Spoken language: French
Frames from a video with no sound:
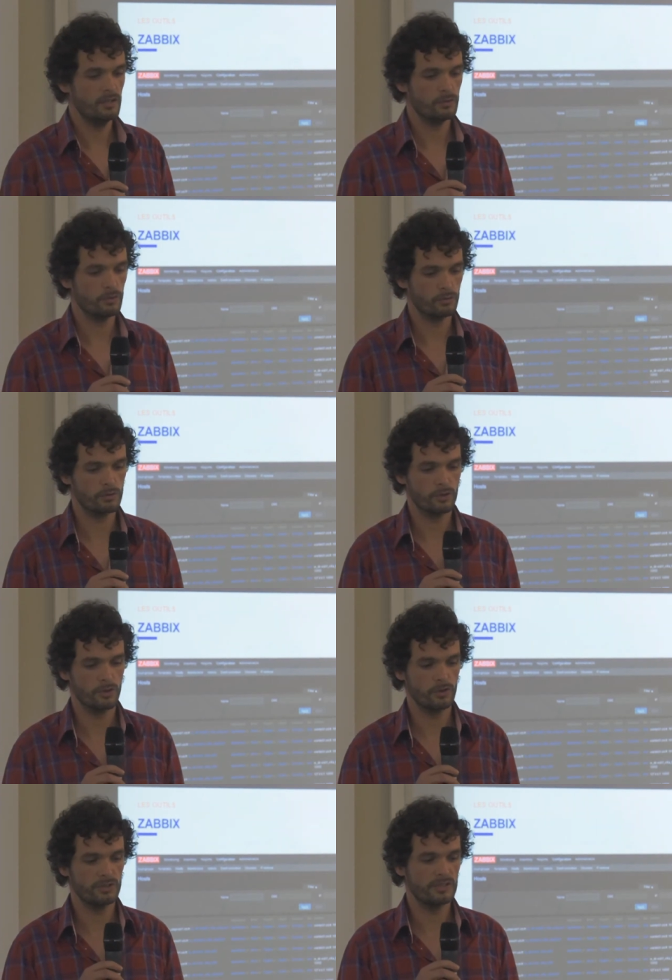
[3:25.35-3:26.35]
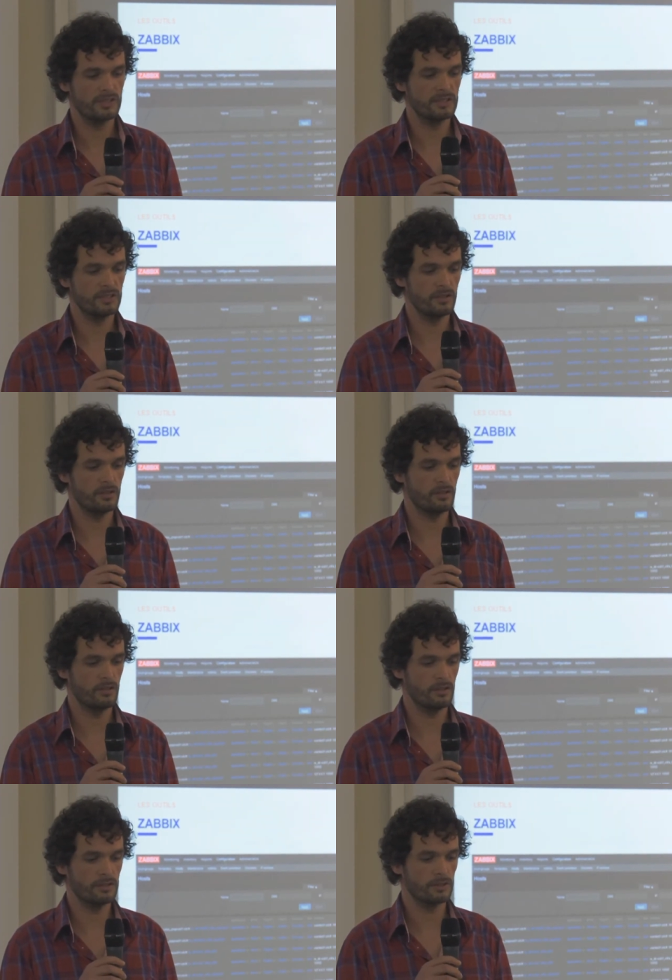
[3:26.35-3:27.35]
Donc euh, si
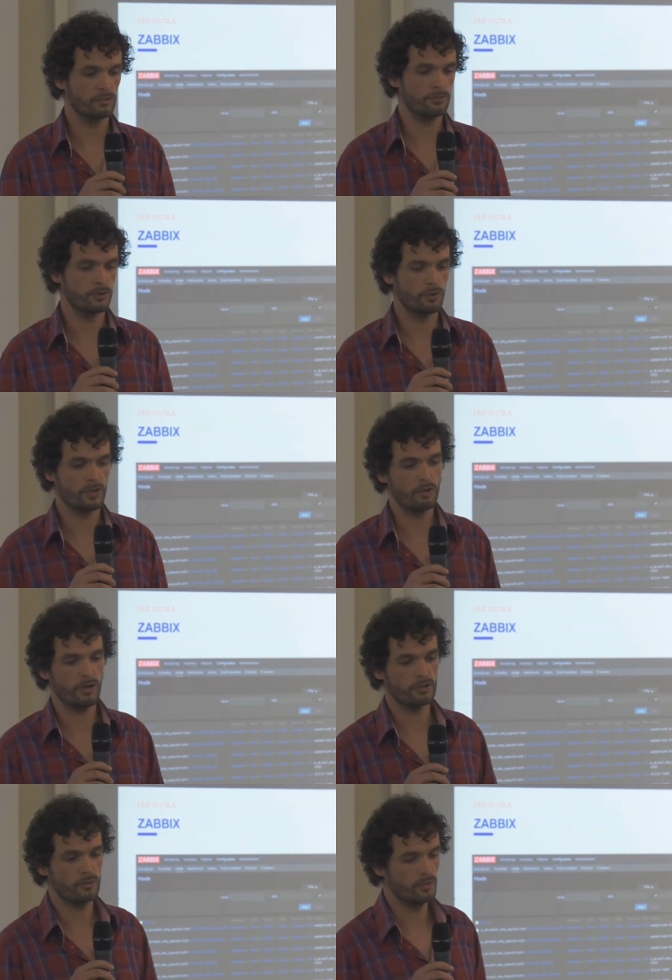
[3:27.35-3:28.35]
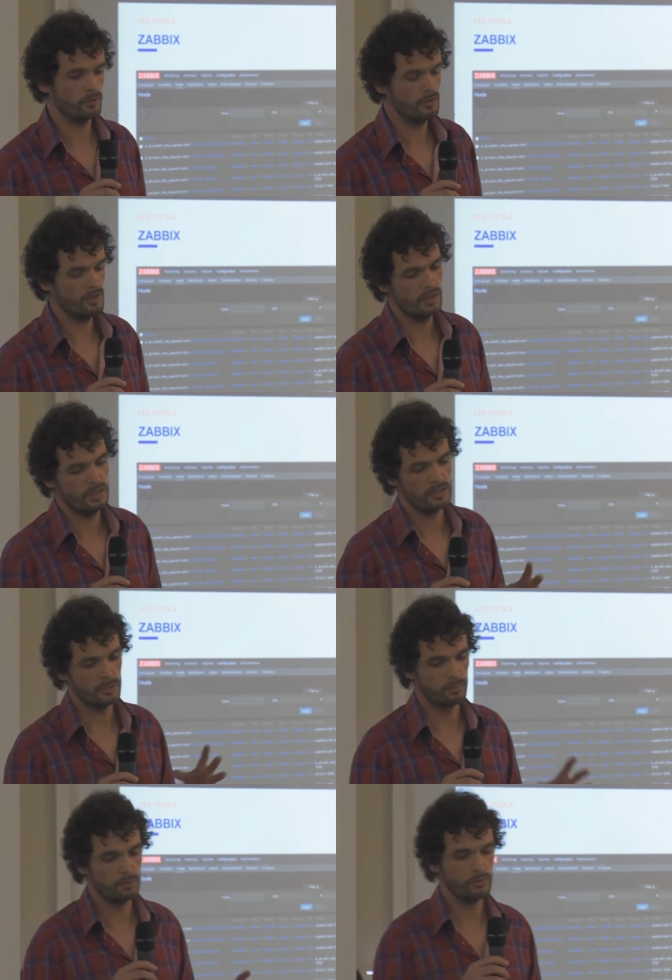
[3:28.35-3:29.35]
c'est configuré correctement,
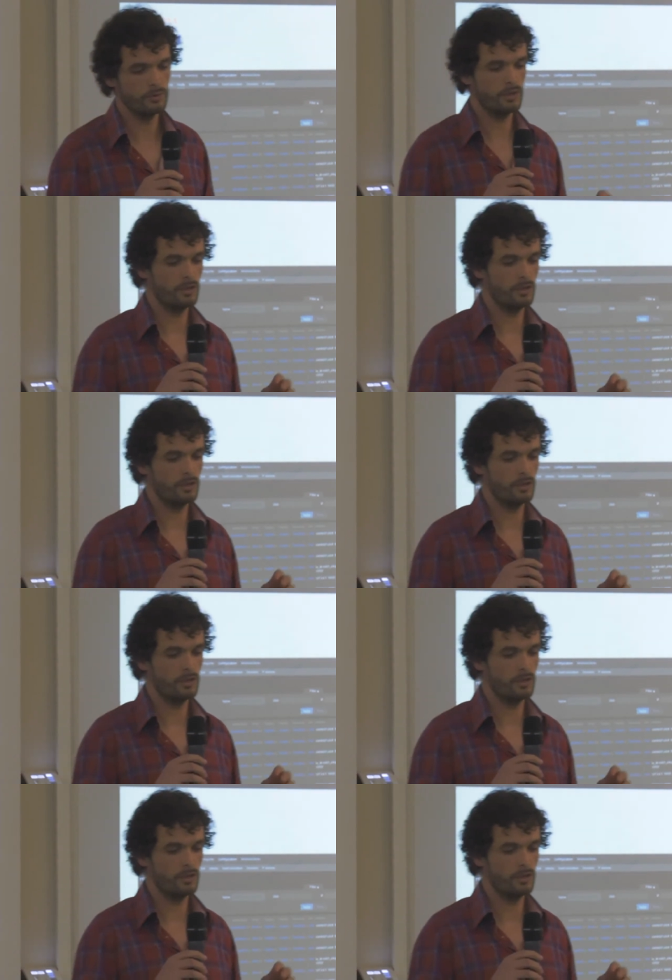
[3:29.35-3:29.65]
il peut,